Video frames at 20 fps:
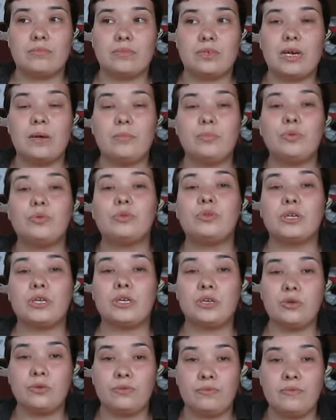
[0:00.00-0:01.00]
компьютер
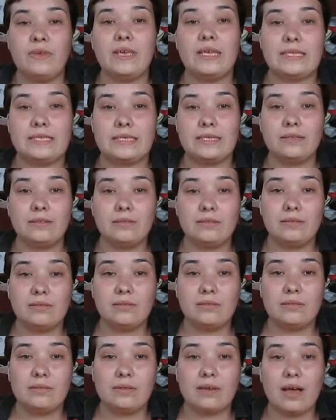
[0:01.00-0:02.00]
ее видел,
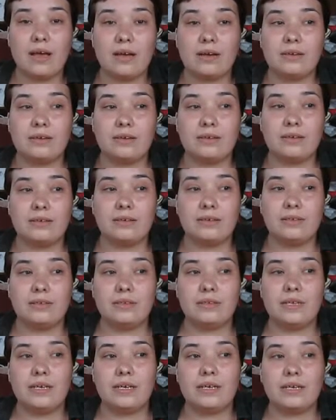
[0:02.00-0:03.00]
как э,
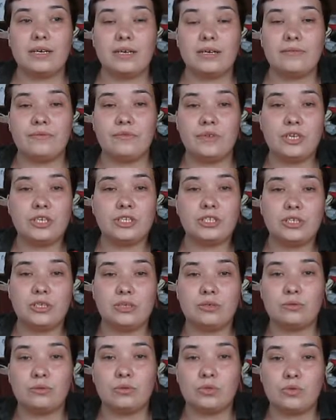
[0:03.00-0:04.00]
некое
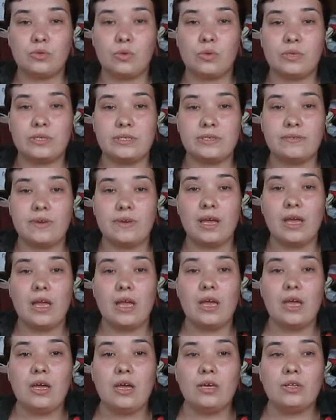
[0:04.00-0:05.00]
внешнее устройство,
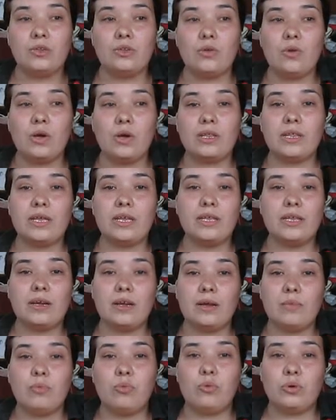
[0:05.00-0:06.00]
но она не
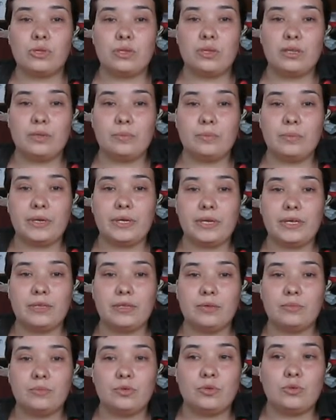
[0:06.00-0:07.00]
работала при
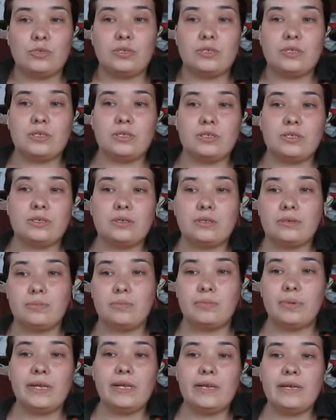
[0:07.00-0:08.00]
этом. То есть э,
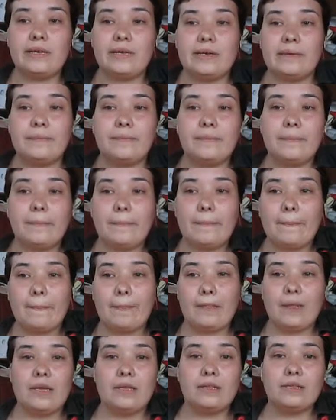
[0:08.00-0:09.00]
при
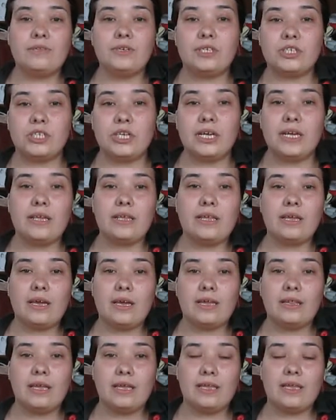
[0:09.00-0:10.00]
движении
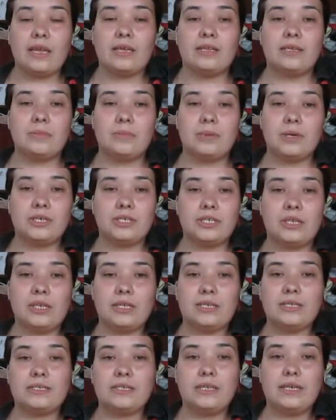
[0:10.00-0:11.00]
она не
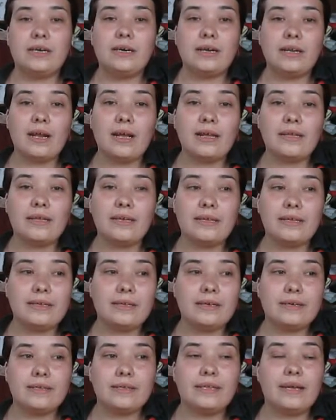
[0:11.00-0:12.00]
отображалась на экране и
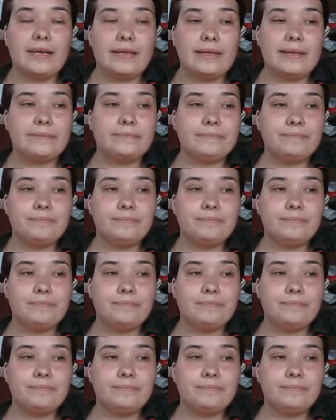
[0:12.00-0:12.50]
так далее.